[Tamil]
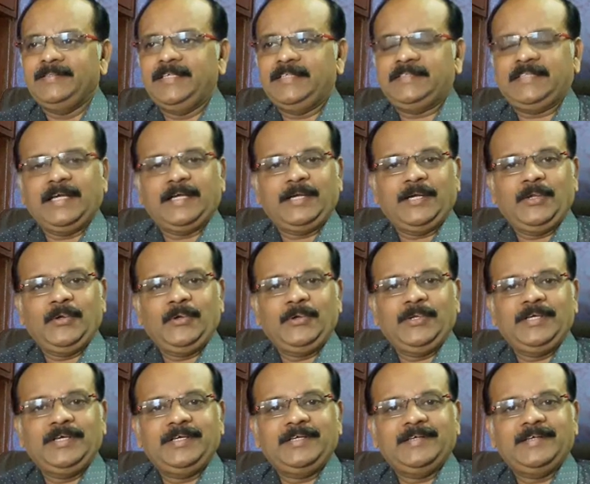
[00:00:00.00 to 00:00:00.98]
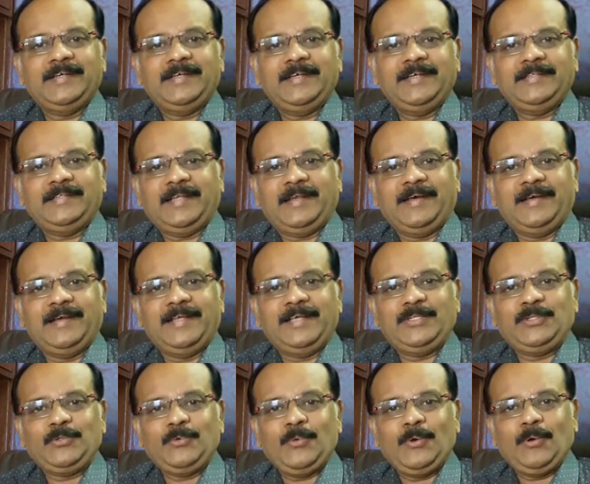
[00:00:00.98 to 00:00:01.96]
திட்டங்களோடு இந்த
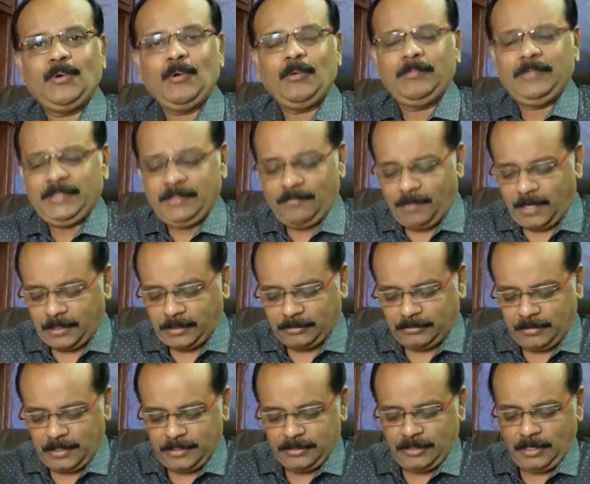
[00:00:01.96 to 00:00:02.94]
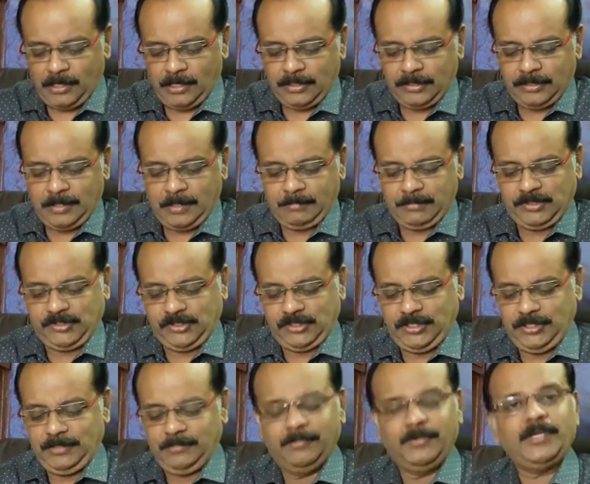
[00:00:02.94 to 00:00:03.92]
நாளை துவங்குவோம் இந்த வாரத்தில் இதெல்லாம் நாம்
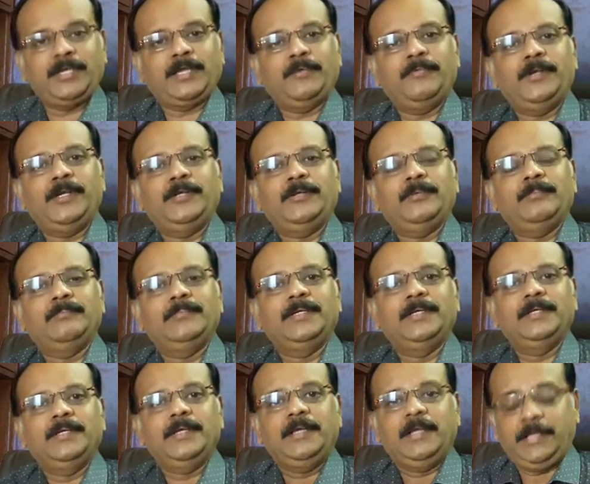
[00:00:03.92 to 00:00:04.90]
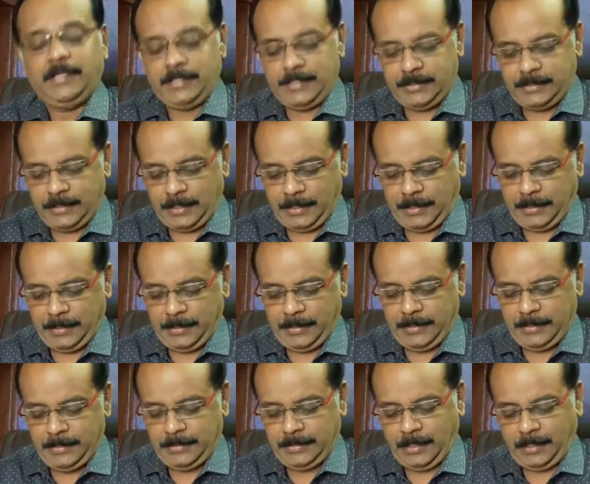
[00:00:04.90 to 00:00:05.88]
செய்து முடிக்க வேண்டும் இந்த
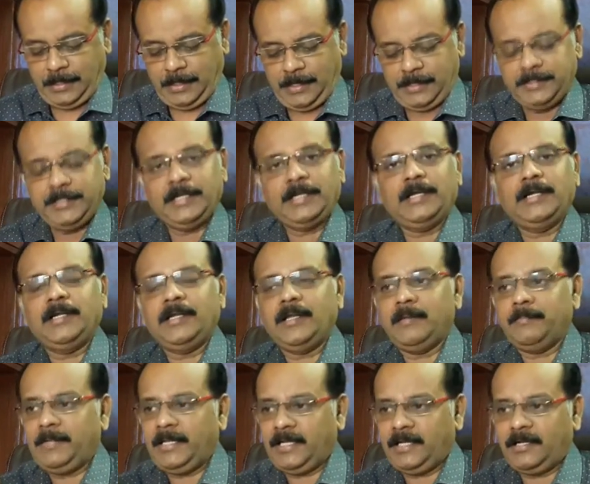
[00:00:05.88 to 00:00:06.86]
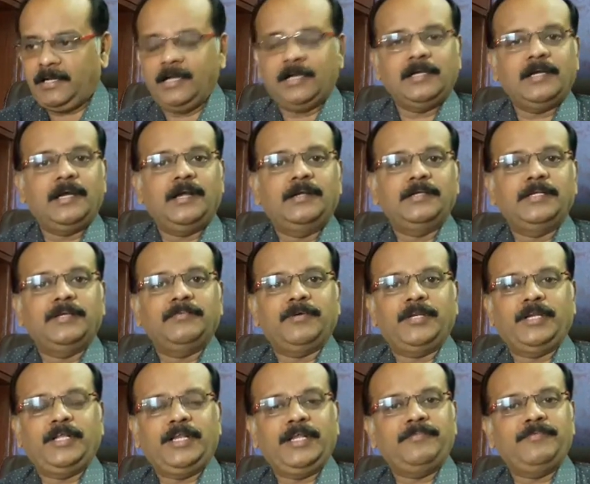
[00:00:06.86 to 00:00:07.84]
இந்த காரியங்கள்லாம் எனக்காக
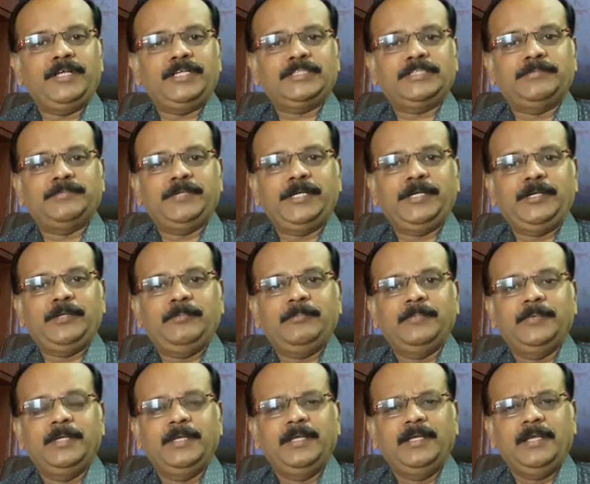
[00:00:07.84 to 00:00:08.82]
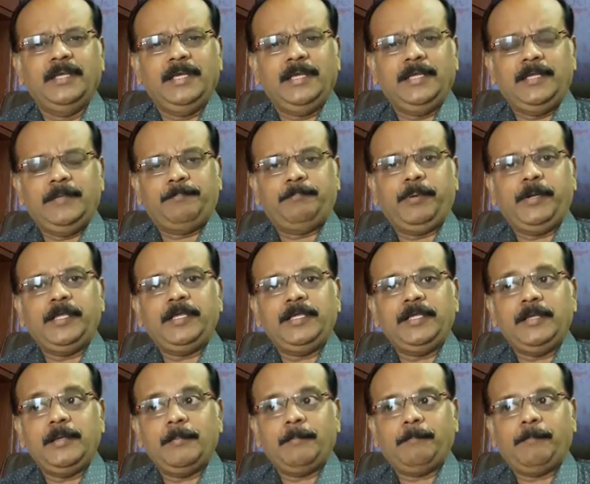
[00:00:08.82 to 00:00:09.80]
ஆண்டவர் நிறைவேற்ற வேண்டும் இப்படி
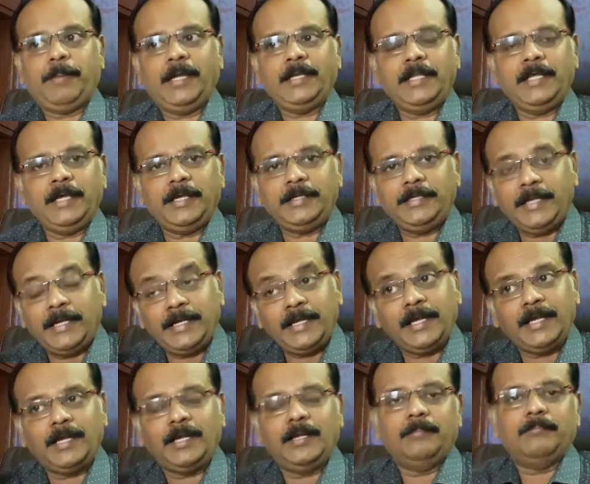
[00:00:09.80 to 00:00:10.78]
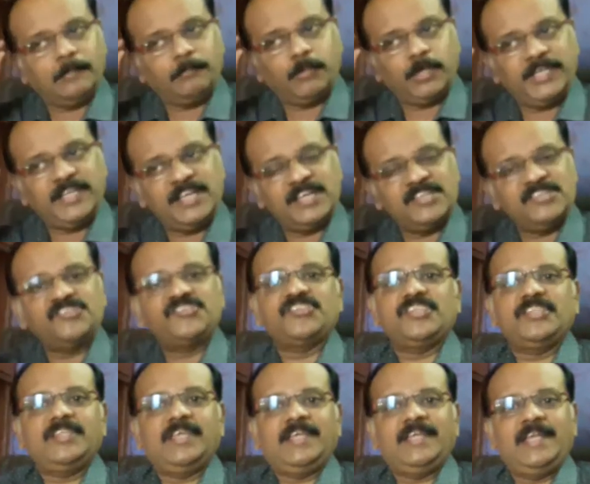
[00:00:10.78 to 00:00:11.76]
பல எண்ணங்கள் நம்முடைய
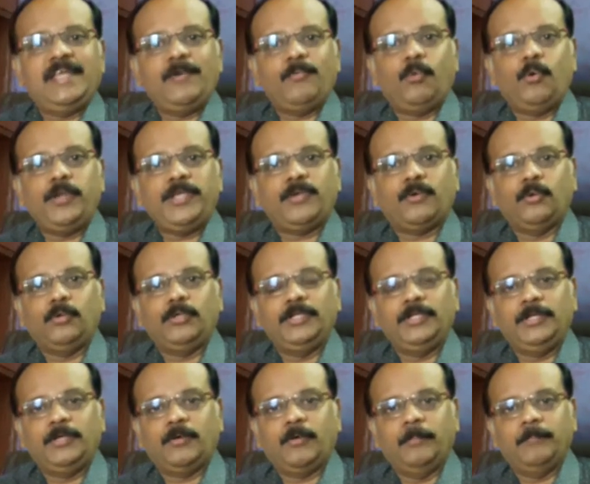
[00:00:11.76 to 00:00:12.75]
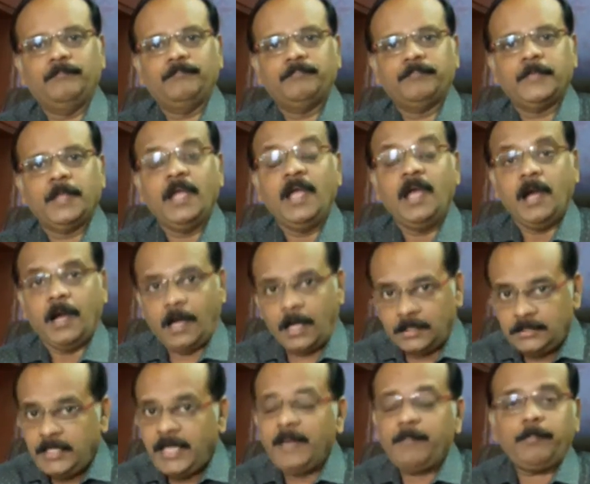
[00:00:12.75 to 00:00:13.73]
சிந்தையிலே ஓடிக்கொண்டு இருக்கும்
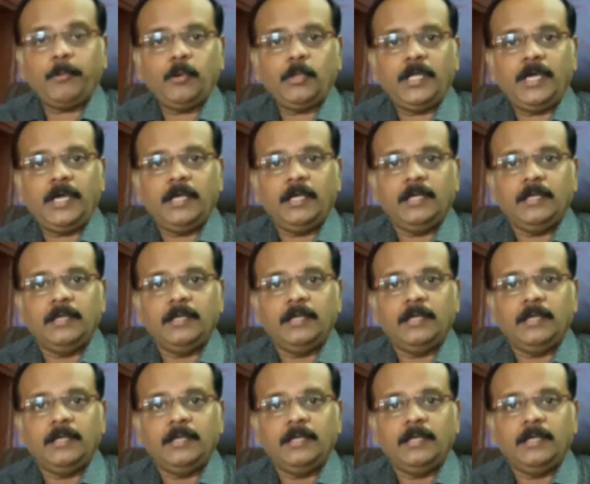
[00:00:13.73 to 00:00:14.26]
அதே போல